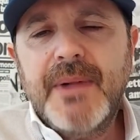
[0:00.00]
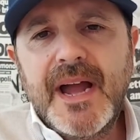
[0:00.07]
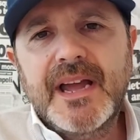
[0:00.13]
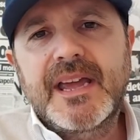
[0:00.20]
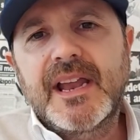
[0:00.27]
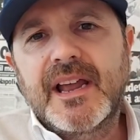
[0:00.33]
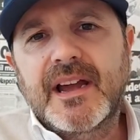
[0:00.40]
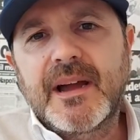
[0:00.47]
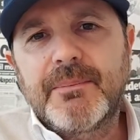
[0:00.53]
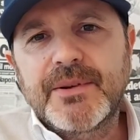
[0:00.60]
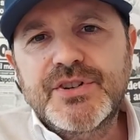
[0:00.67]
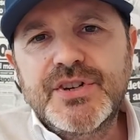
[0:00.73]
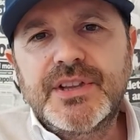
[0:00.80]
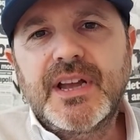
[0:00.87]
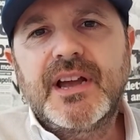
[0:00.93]
ma anche la
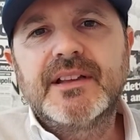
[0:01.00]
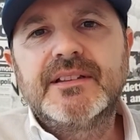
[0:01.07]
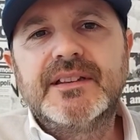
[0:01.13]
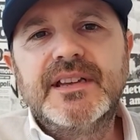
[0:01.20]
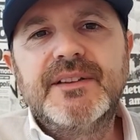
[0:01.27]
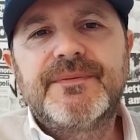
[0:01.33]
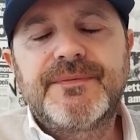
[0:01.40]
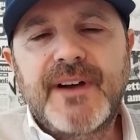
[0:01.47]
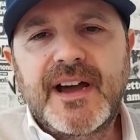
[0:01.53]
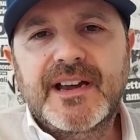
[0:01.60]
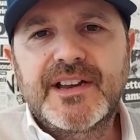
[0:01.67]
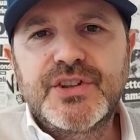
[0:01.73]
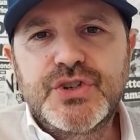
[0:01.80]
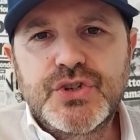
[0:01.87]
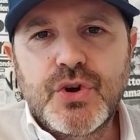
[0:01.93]
capacità di
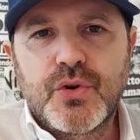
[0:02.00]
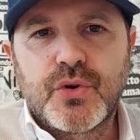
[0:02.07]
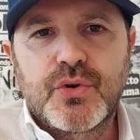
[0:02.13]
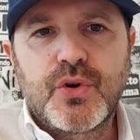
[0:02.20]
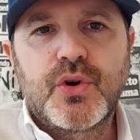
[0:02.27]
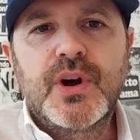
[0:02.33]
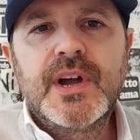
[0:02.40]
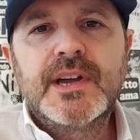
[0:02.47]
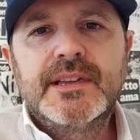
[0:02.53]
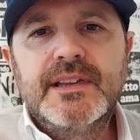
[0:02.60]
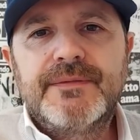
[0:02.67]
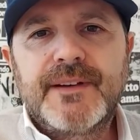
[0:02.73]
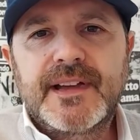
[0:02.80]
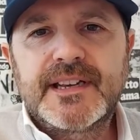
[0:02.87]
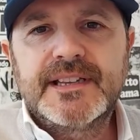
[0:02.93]
fare gioco,
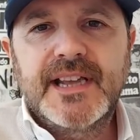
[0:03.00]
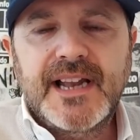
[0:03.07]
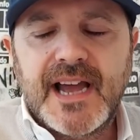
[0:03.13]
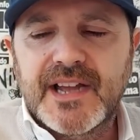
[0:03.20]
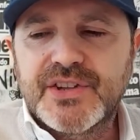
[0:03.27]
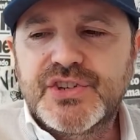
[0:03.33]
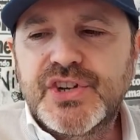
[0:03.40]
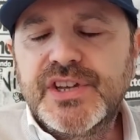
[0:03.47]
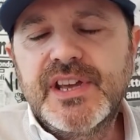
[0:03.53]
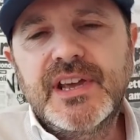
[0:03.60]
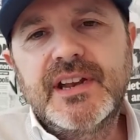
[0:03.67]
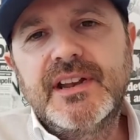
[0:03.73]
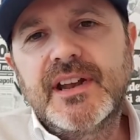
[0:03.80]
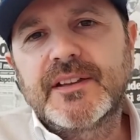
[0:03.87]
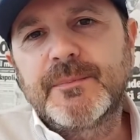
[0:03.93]
di fare dei lanci.
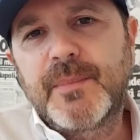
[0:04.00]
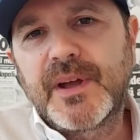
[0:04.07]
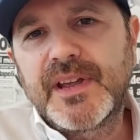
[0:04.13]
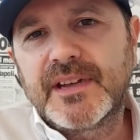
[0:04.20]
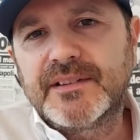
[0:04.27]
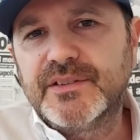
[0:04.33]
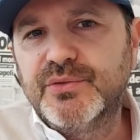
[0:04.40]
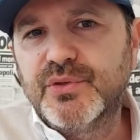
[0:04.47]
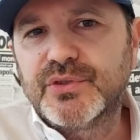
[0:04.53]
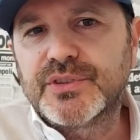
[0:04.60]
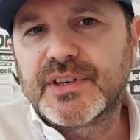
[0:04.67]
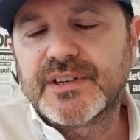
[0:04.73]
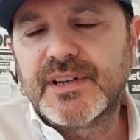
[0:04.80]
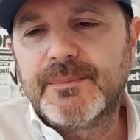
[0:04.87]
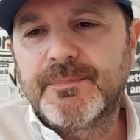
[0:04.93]
Ieri ne ha sbagliati due o
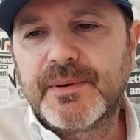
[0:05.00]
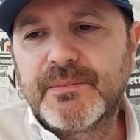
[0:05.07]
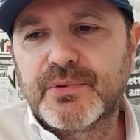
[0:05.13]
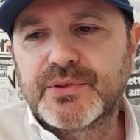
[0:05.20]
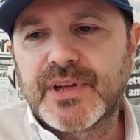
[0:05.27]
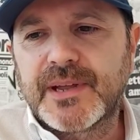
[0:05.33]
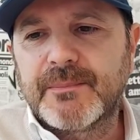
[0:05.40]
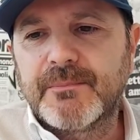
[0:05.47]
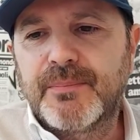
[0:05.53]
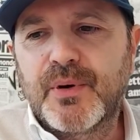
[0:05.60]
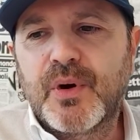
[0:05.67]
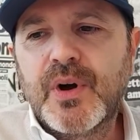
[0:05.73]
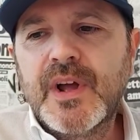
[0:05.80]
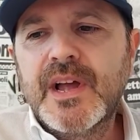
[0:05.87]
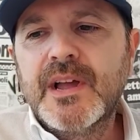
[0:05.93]
tre nel primo
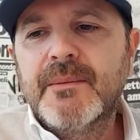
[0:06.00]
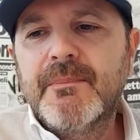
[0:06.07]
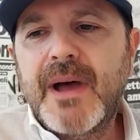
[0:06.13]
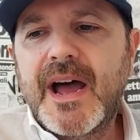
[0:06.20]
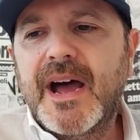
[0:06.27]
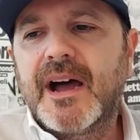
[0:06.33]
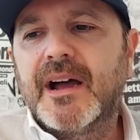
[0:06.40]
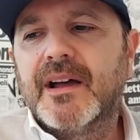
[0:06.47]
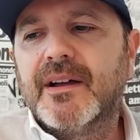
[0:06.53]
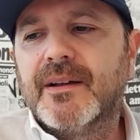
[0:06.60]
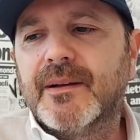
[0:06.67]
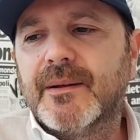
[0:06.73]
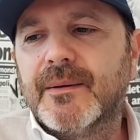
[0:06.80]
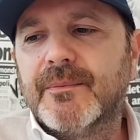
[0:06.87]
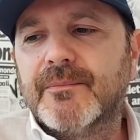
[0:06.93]
tempo, ma
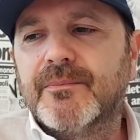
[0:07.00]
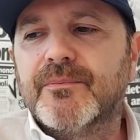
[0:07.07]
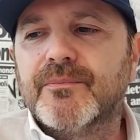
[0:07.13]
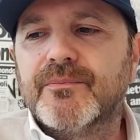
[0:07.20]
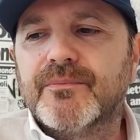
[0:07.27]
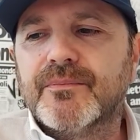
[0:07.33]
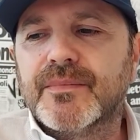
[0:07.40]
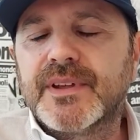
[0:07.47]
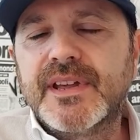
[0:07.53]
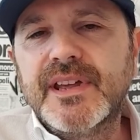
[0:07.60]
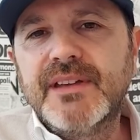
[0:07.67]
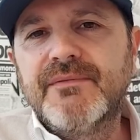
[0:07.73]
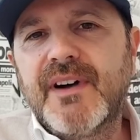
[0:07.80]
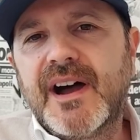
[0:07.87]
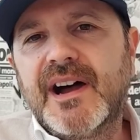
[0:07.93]
ehm,
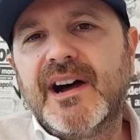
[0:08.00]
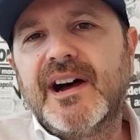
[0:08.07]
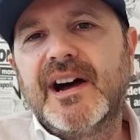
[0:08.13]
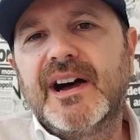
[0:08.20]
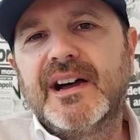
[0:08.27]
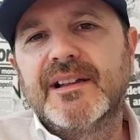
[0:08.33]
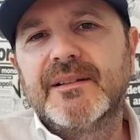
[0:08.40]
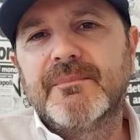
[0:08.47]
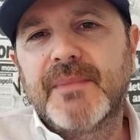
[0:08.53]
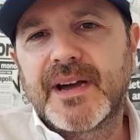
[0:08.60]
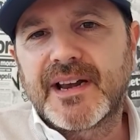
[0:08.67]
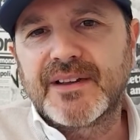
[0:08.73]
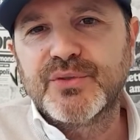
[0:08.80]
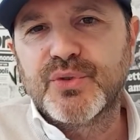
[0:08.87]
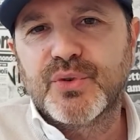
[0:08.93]
chi va al
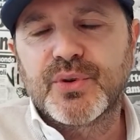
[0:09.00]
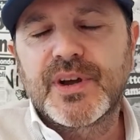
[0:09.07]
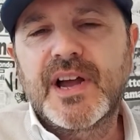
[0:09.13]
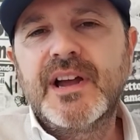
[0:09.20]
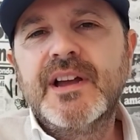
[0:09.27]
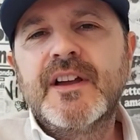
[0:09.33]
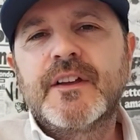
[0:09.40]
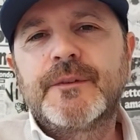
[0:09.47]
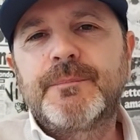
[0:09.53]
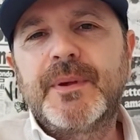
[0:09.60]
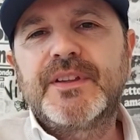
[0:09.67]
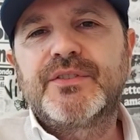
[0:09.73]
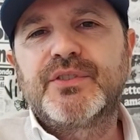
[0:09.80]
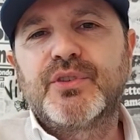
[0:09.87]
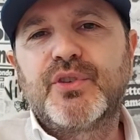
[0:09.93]
Maradona
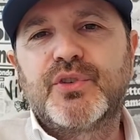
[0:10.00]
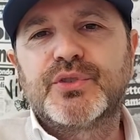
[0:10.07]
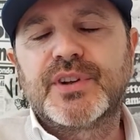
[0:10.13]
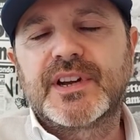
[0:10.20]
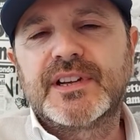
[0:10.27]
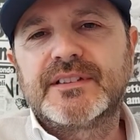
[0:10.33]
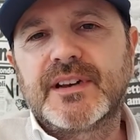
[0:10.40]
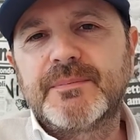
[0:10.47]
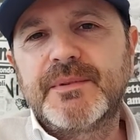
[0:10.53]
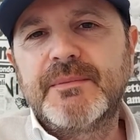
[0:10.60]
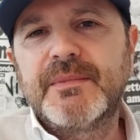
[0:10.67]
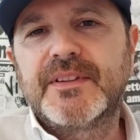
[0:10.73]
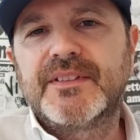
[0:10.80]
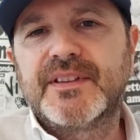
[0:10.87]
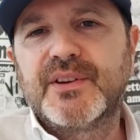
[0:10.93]
spesso nota che tra
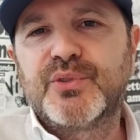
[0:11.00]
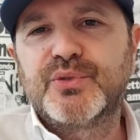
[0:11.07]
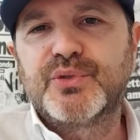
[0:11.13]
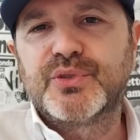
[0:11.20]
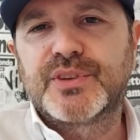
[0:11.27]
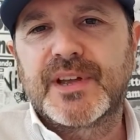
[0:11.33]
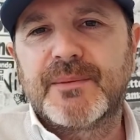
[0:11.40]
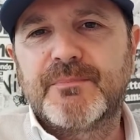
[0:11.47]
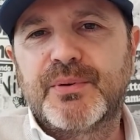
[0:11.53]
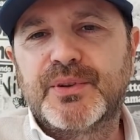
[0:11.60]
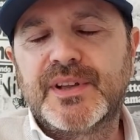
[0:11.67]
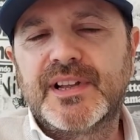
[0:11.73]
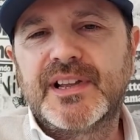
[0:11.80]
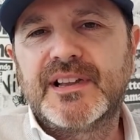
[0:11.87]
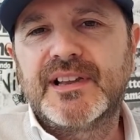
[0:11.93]
primo e secondo
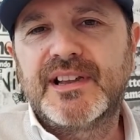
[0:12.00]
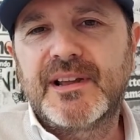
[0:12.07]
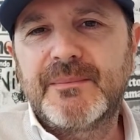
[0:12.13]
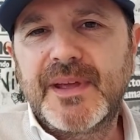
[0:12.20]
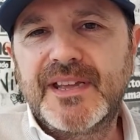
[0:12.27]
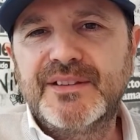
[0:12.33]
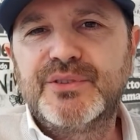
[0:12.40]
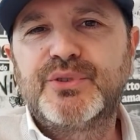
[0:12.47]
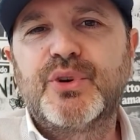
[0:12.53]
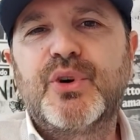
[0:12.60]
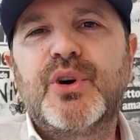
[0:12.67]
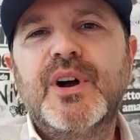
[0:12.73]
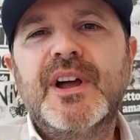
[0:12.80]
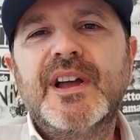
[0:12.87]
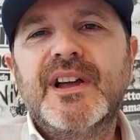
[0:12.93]
tempo
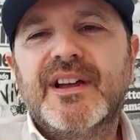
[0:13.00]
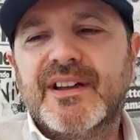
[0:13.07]
nell'allenamento